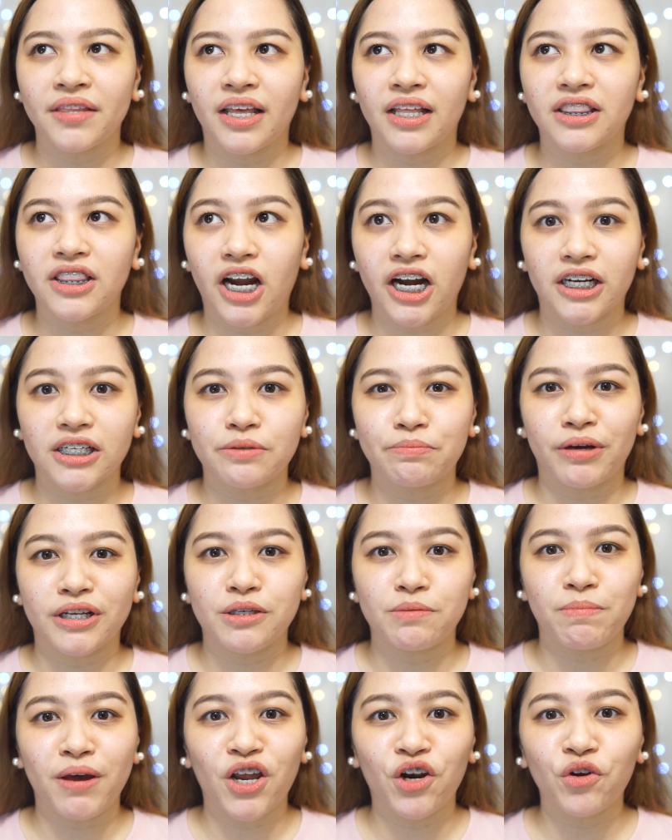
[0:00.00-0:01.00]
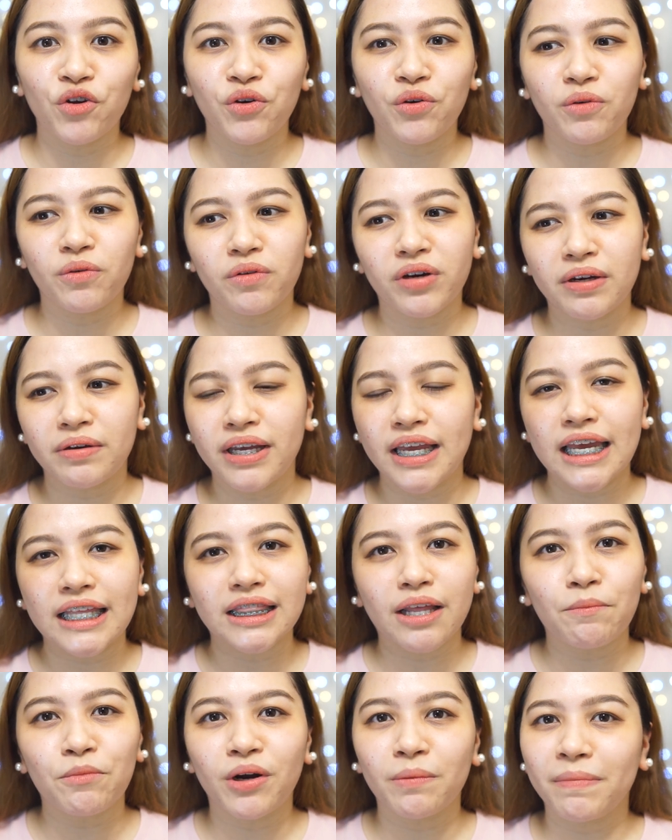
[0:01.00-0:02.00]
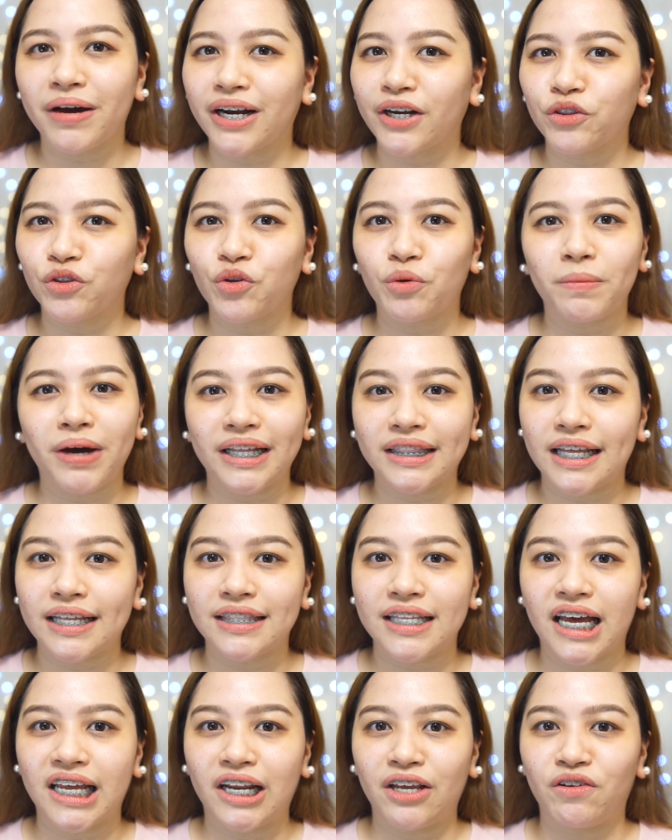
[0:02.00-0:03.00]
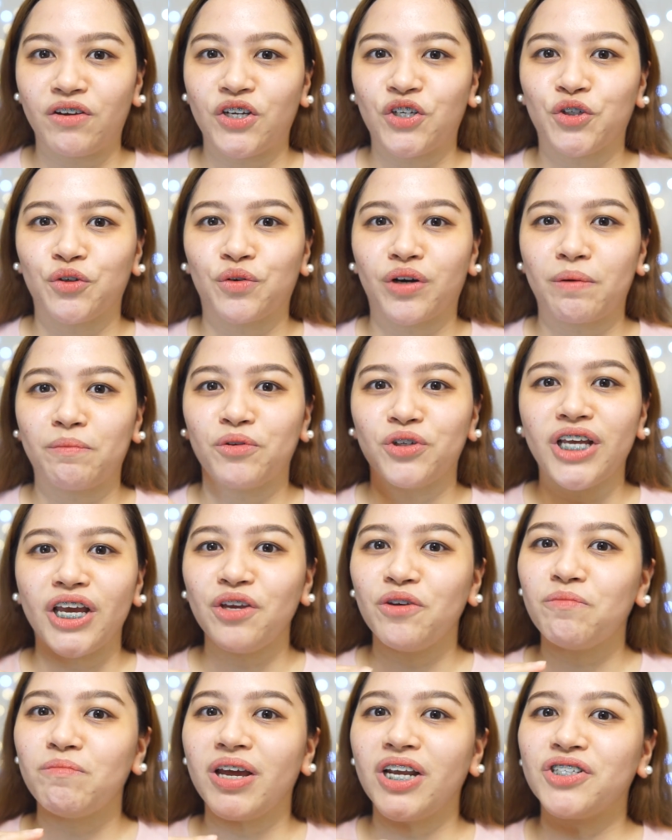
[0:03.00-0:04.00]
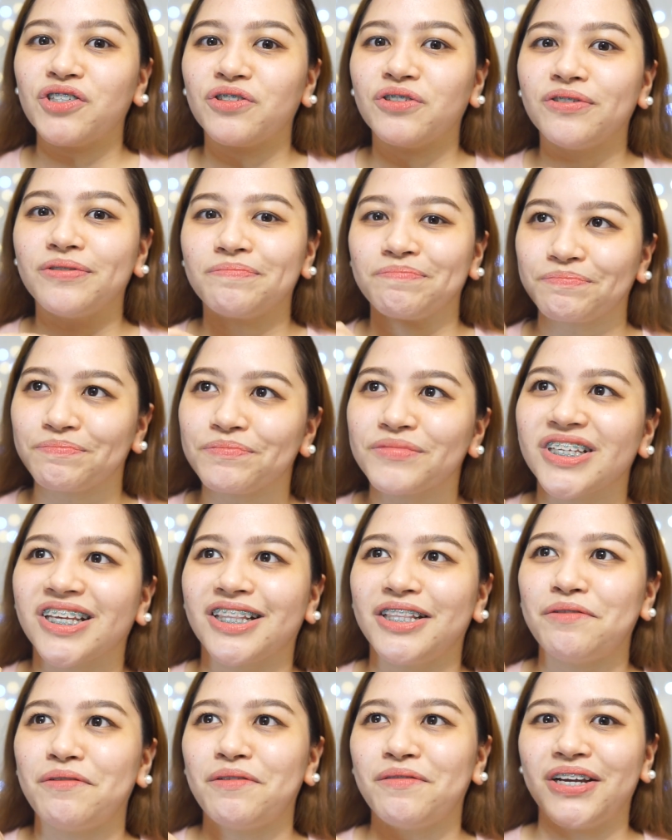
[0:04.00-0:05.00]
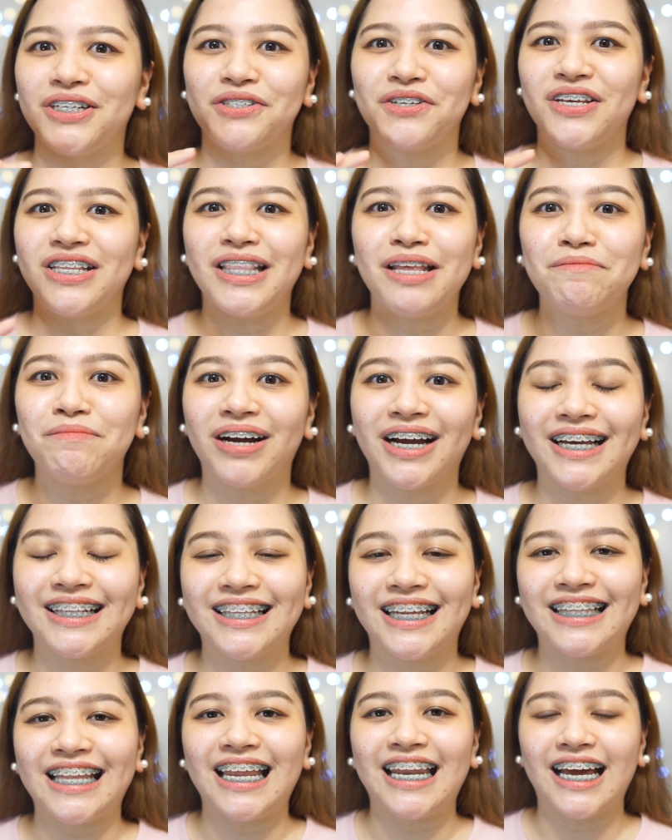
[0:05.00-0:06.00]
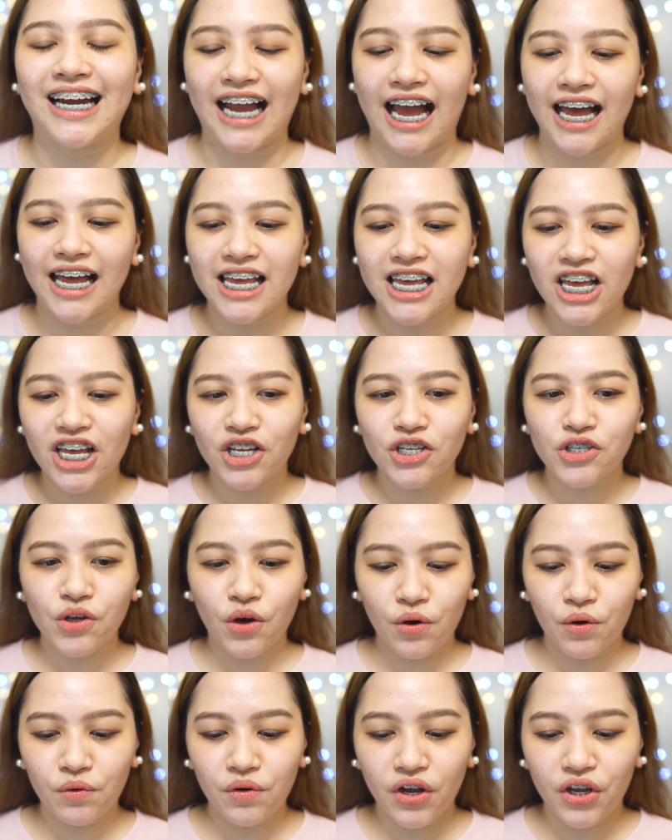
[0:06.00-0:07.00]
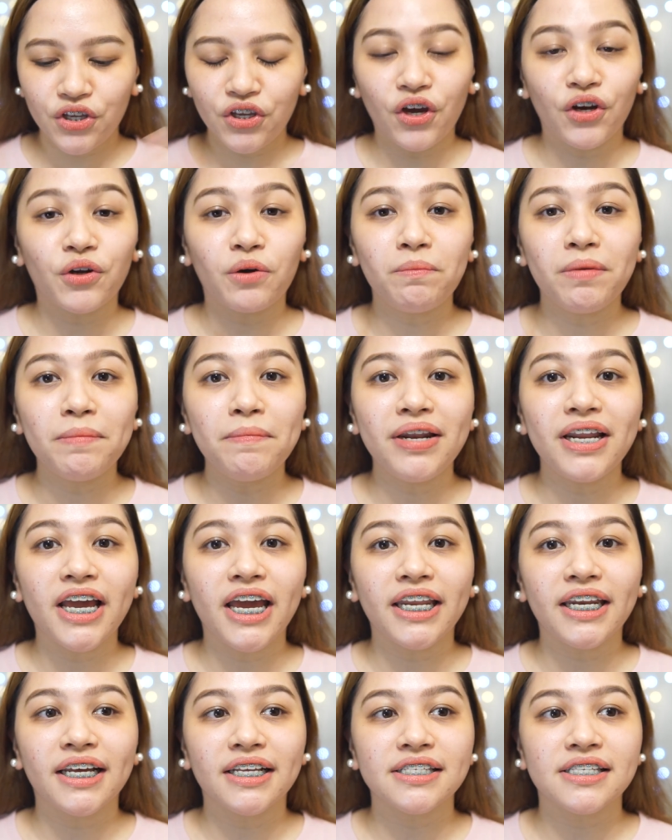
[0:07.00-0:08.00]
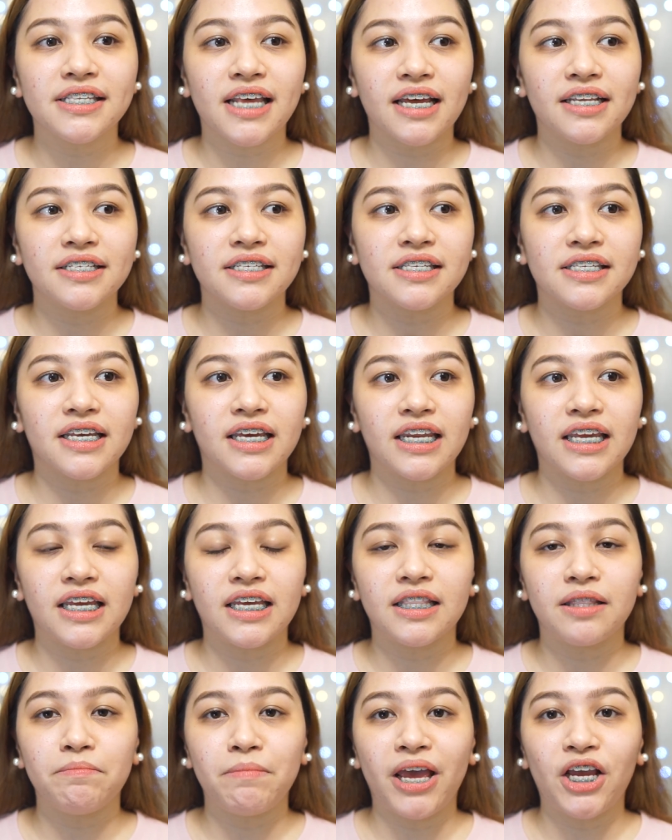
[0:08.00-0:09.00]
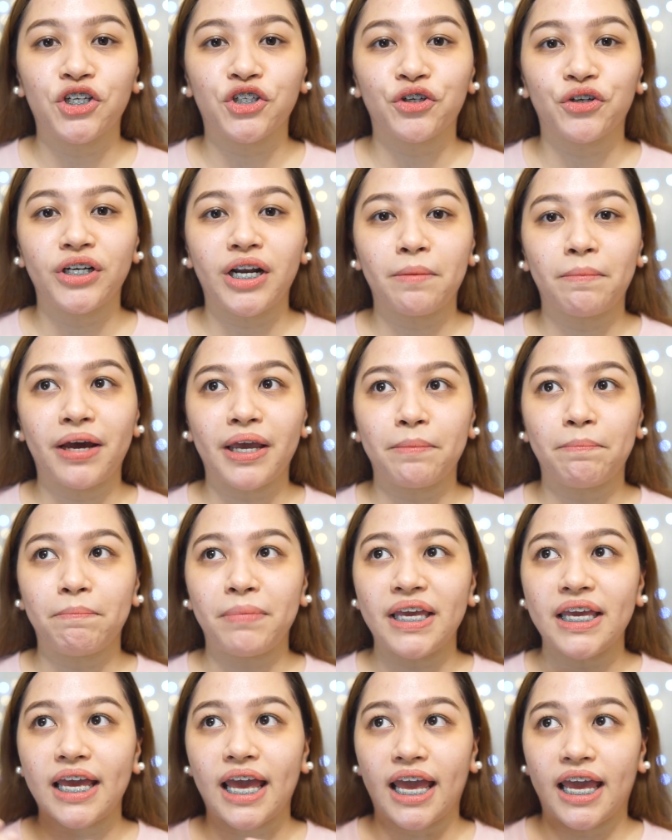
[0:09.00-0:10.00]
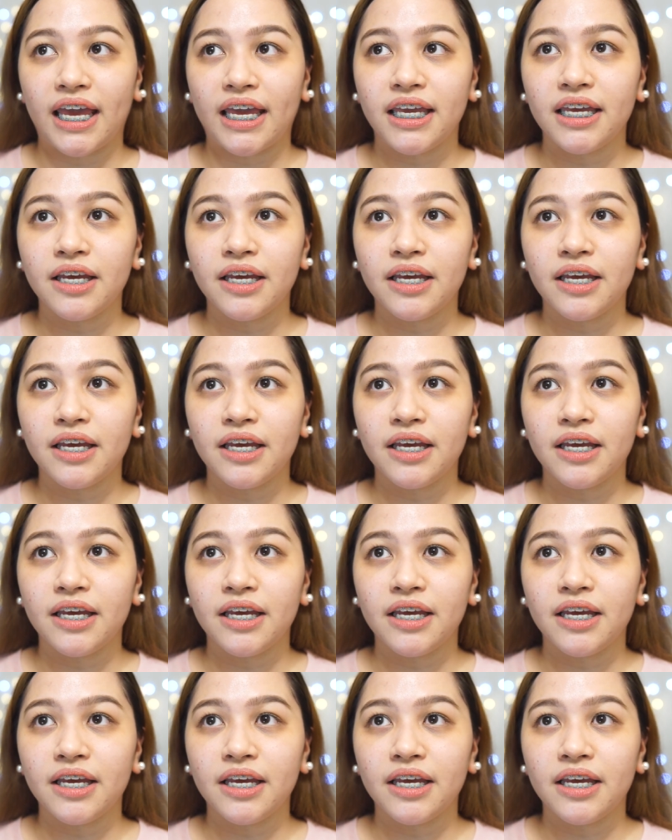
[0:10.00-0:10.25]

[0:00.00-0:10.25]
dark spots. Pero yung kita mo na parang tumatanda na yung itsura mo, yan yung medyo, di ba, medyo hindi maganda talaga. So, yun, kung bibili kayo ng sunscreen, make sure na may PA